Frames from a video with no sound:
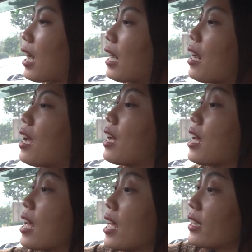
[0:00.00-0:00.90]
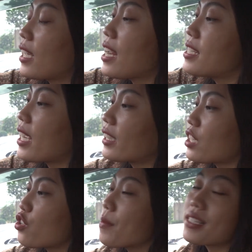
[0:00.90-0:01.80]
Karena tadi aja
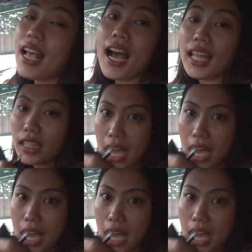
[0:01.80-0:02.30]
kita coba sangat